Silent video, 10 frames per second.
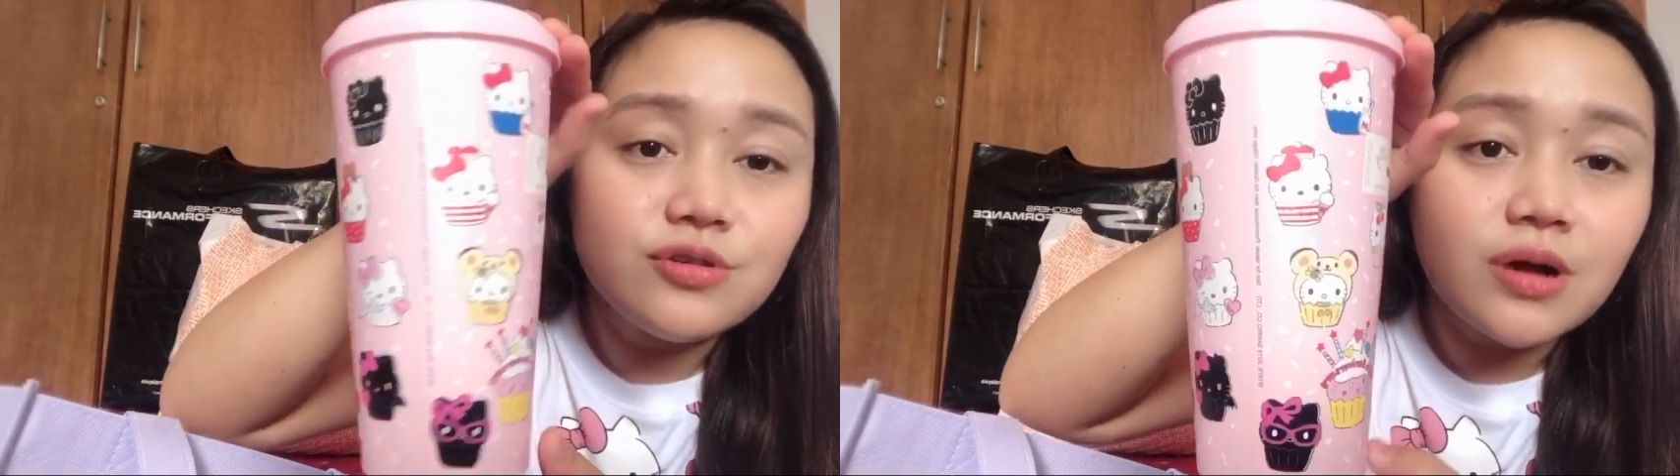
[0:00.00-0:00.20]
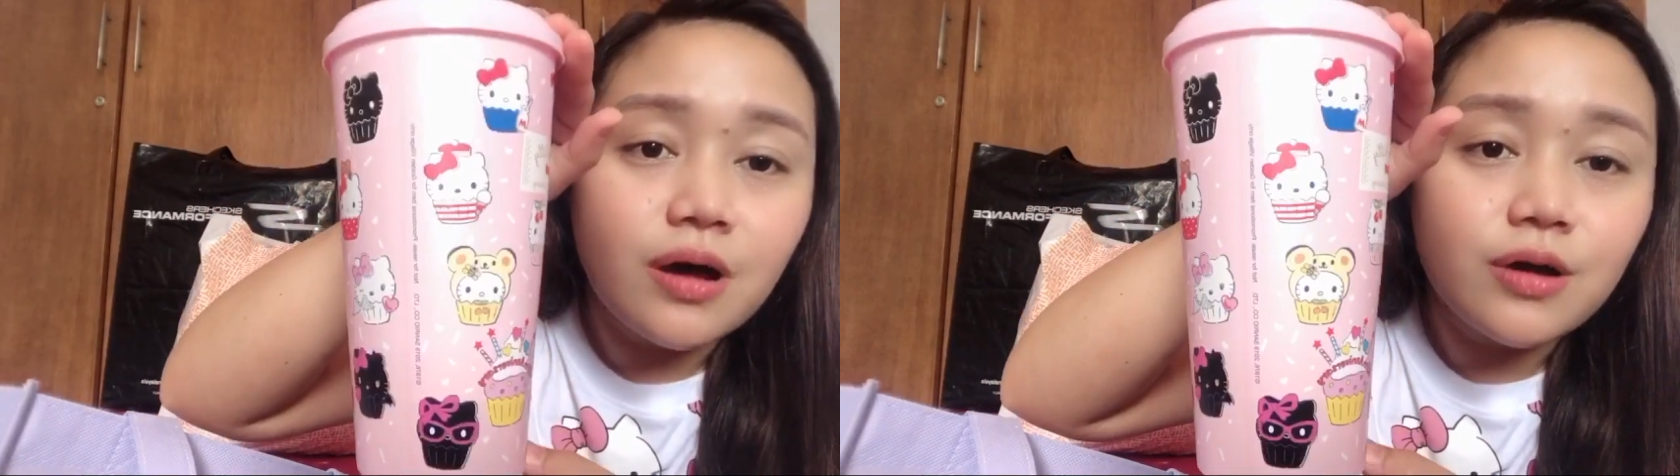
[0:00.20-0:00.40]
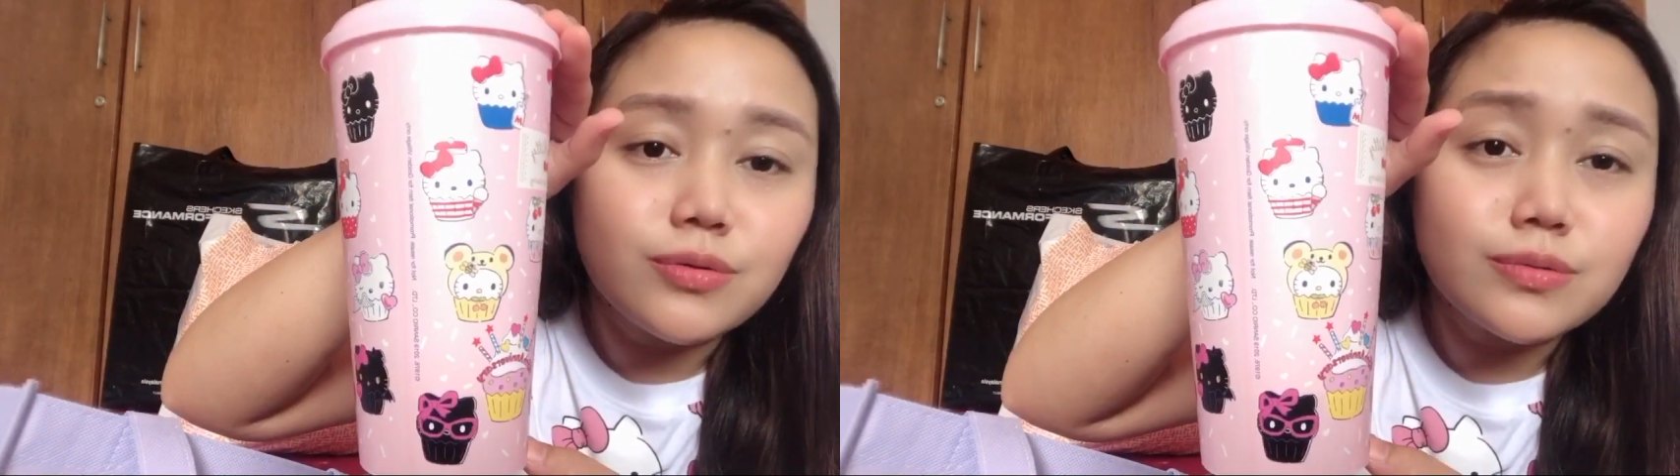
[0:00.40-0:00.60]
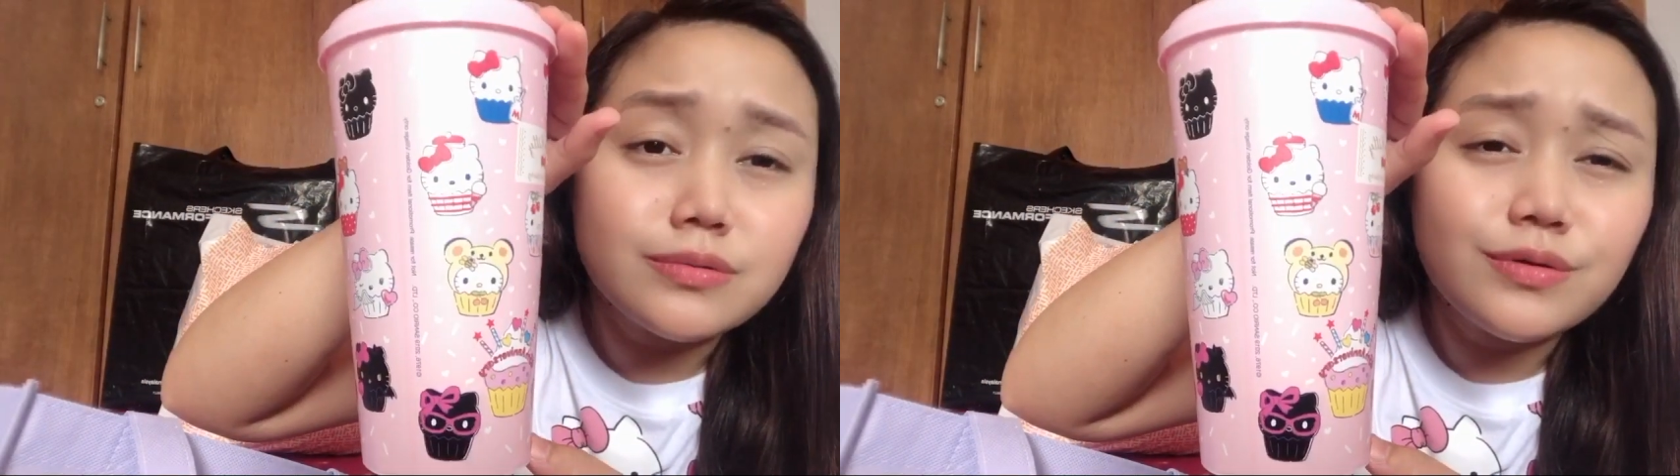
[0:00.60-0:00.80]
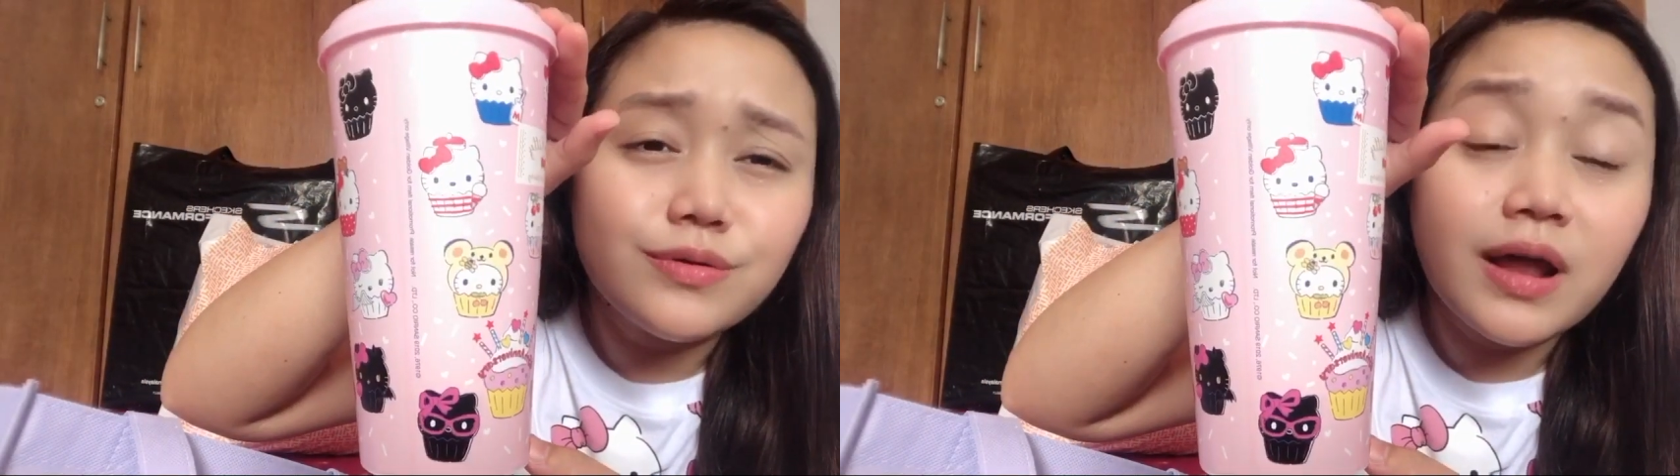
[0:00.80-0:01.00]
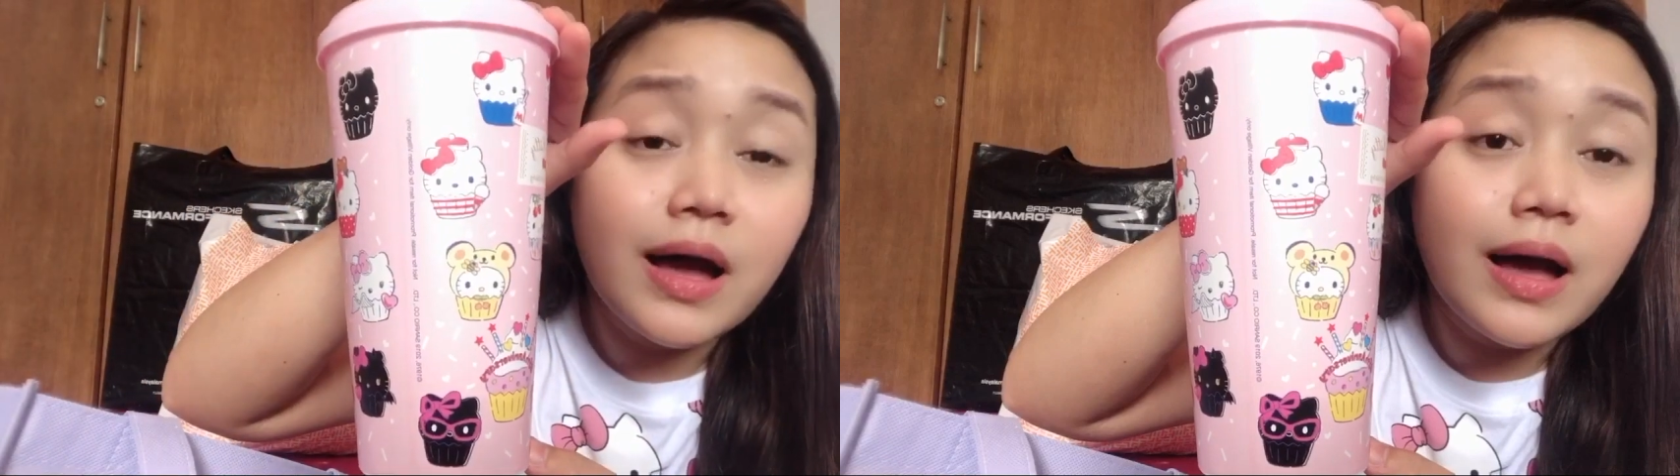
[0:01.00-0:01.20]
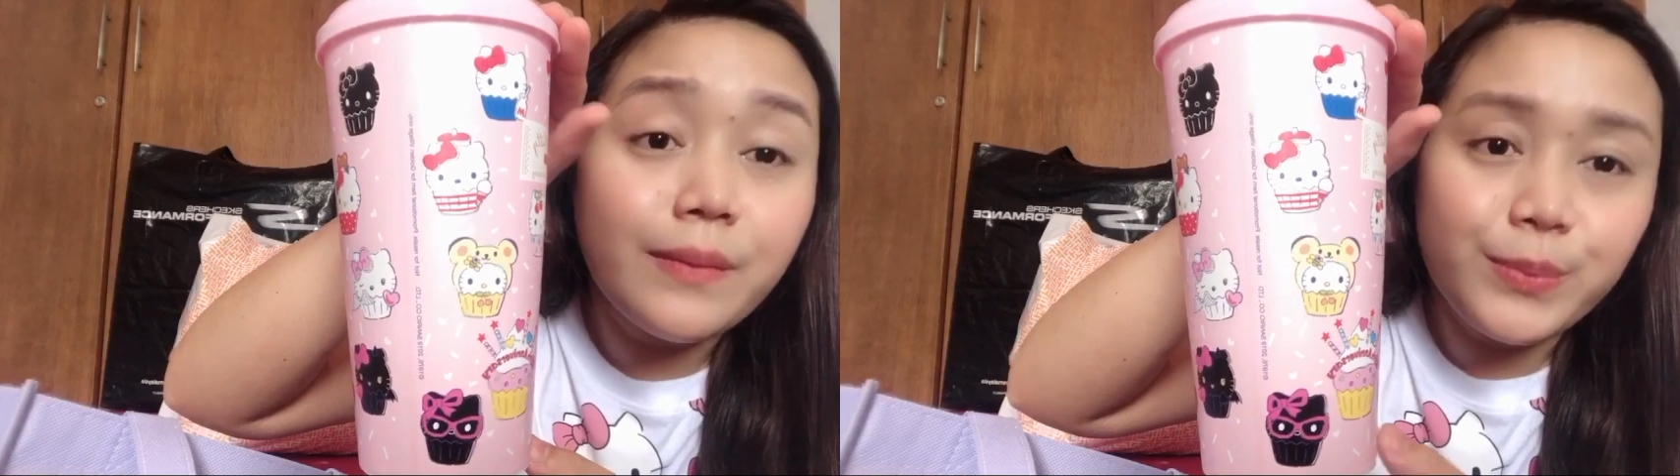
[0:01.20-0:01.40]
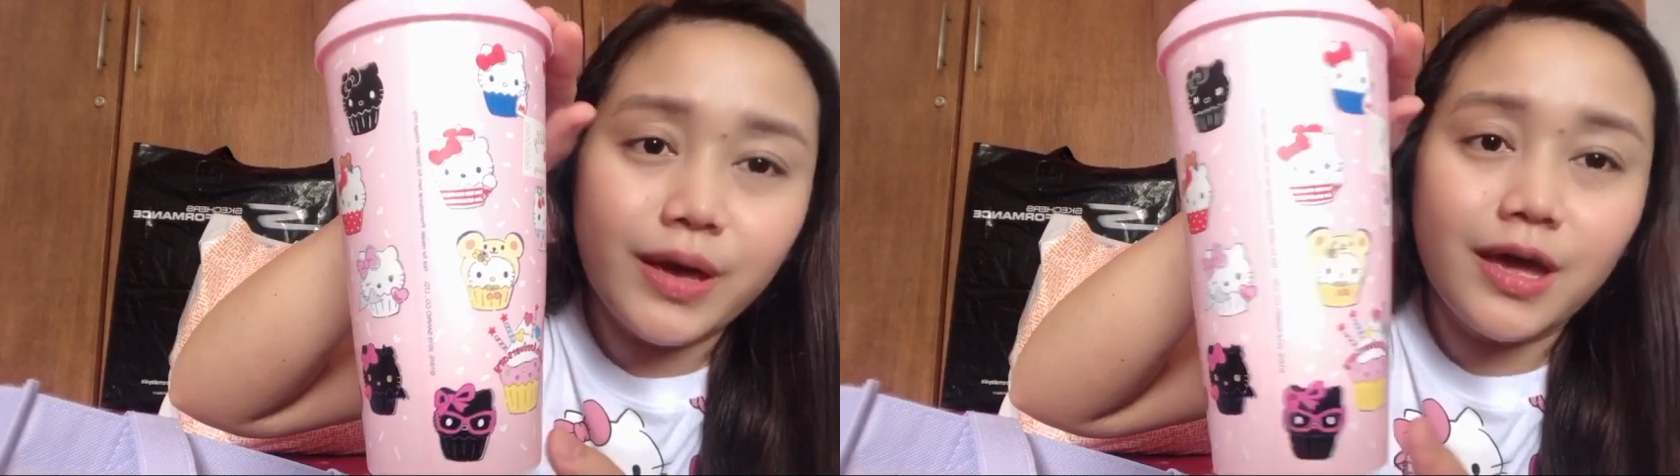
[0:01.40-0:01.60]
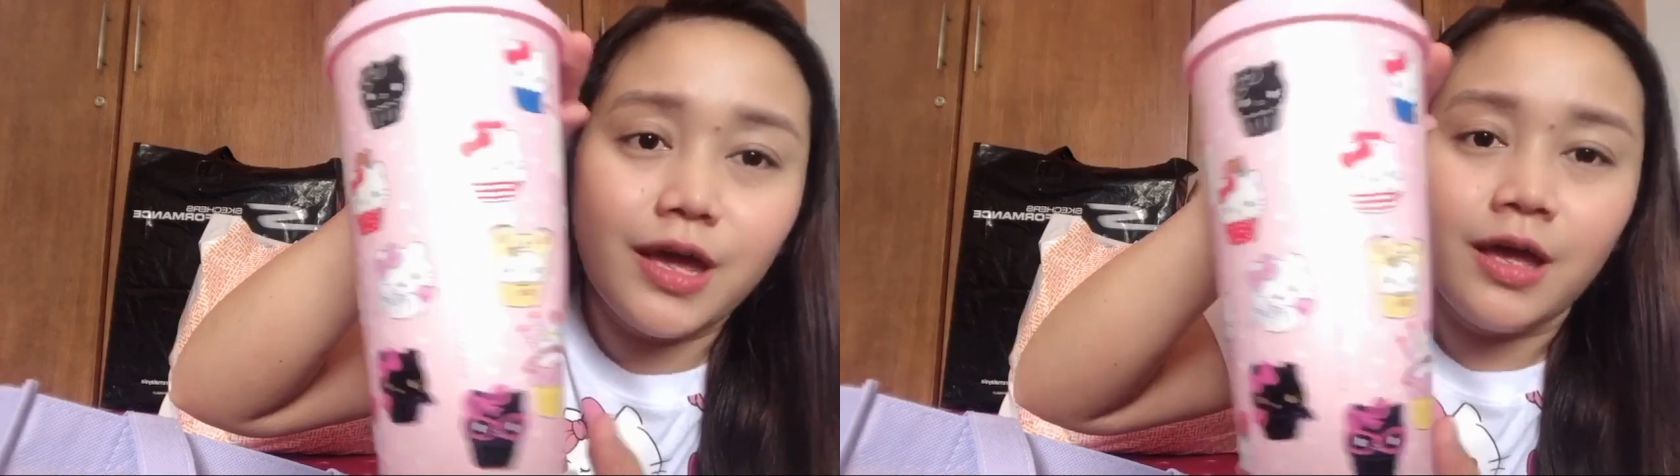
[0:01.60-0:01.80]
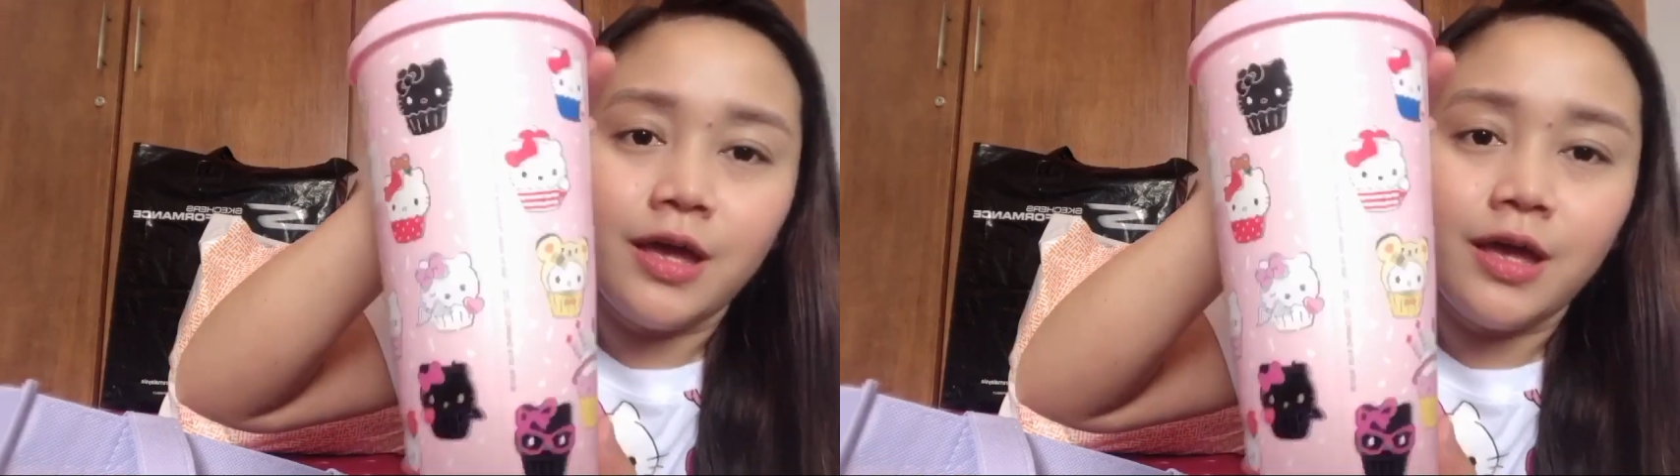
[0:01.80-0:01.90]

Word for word: kakayute. Grabe!